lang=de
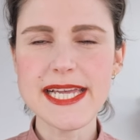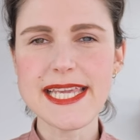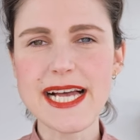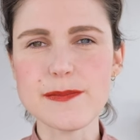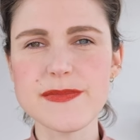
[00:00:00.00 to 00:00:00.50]

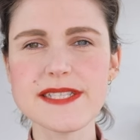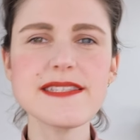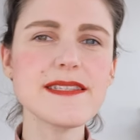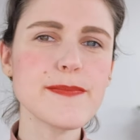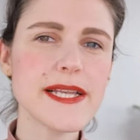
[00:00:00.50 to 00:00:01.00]
Ja, das
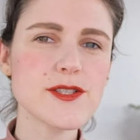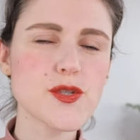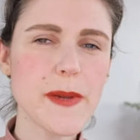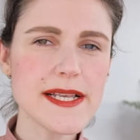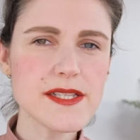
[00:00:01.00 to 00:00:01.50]
ist immer eine
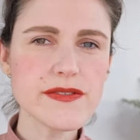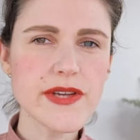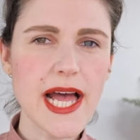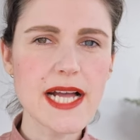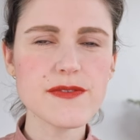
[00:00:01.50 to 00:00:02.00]
spannende
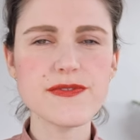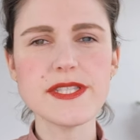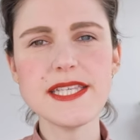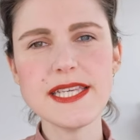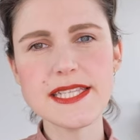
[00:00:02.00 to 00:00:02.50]
Frage für
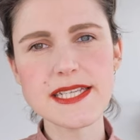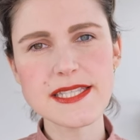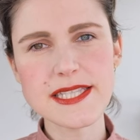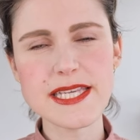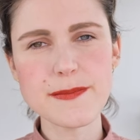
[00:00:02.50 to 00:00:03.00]
diejenigen,
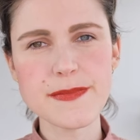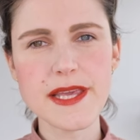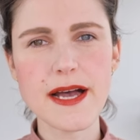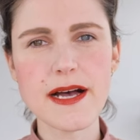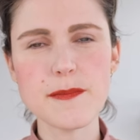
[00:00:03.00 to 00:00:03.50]
die eben
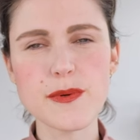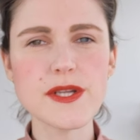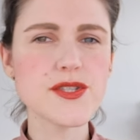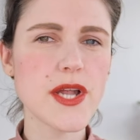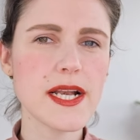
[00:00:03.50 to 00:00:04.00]
ihr
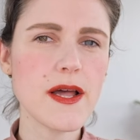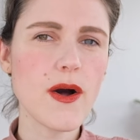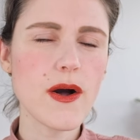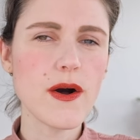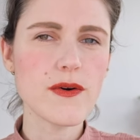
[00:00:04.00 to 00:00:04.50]
Bullet Journal
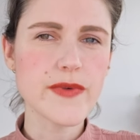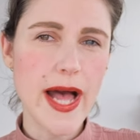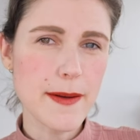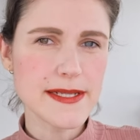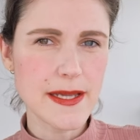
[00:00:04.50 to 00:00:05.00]
auch auf
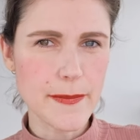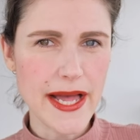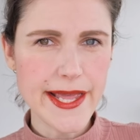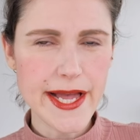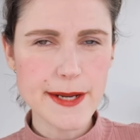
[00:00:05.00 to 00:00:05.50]
Arbeit
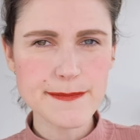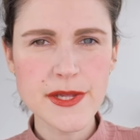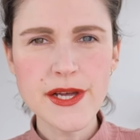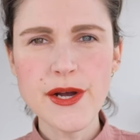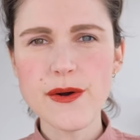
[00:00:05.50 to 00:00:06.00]
dabei haben